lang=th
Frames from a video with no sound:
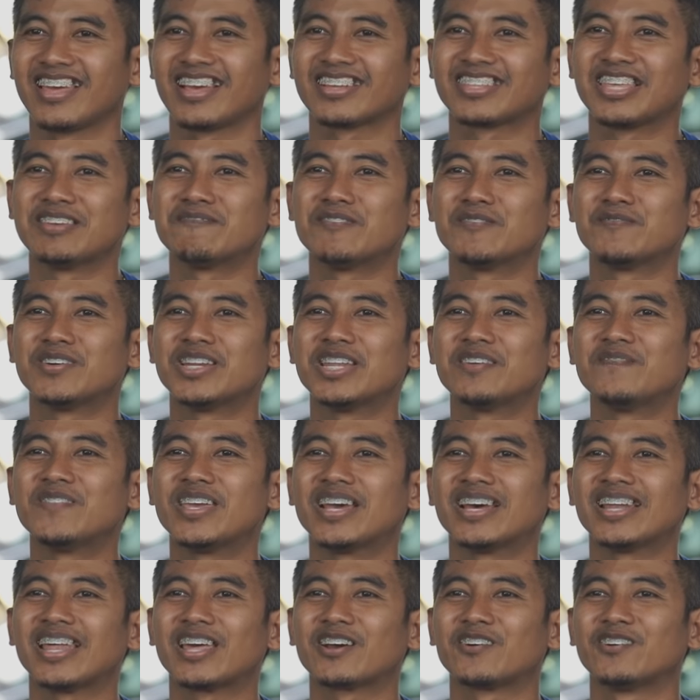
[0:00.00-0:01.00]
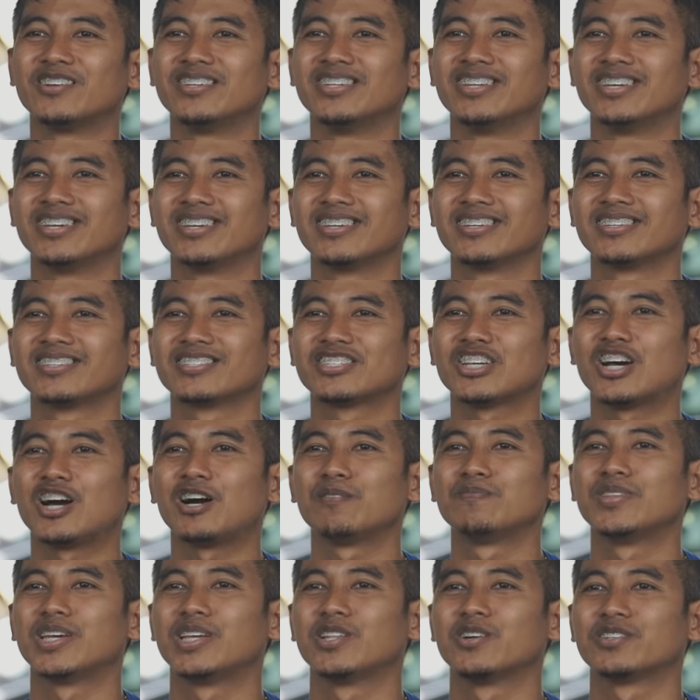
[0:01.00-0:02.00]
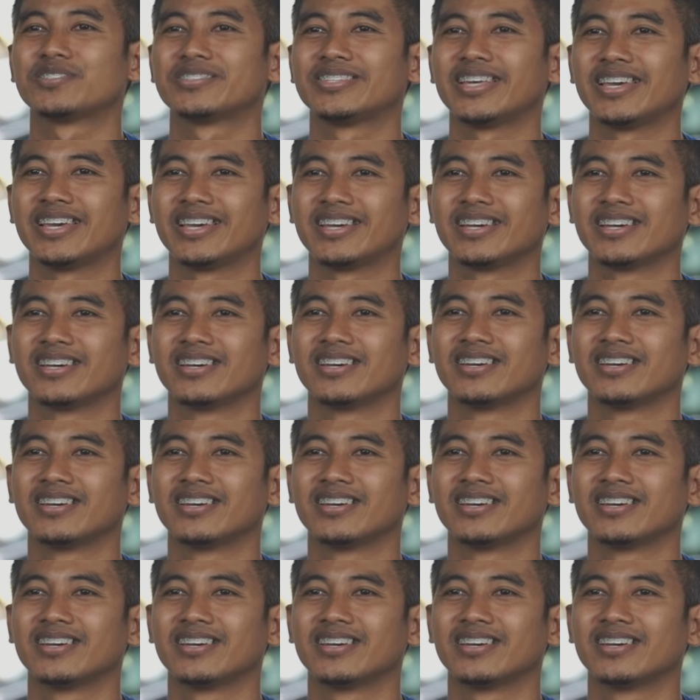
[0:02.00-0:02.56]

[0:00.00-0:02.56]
เด็กที่มันไม่ได้มีอะไรคนหนึ่งชอบในรถซิ่ง